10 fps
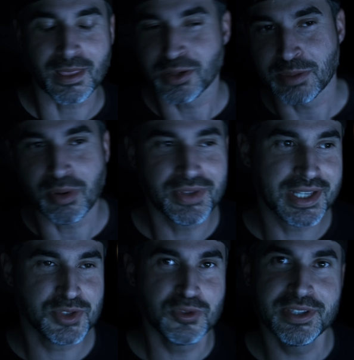J'ai pas envie
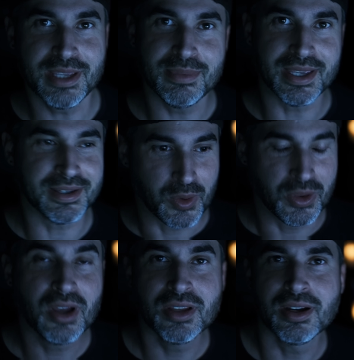d'insulter, mais... Euh,
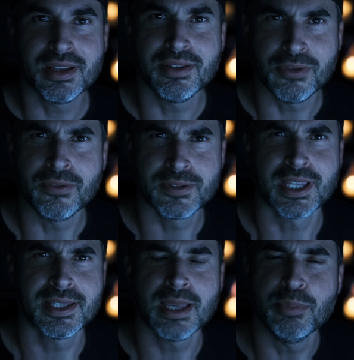non, non, elle fait
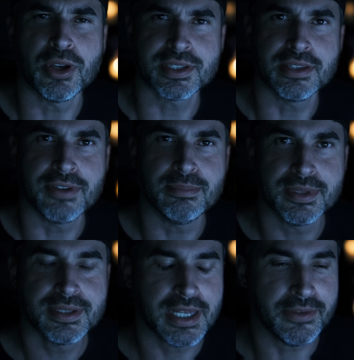très très peur, cette femme.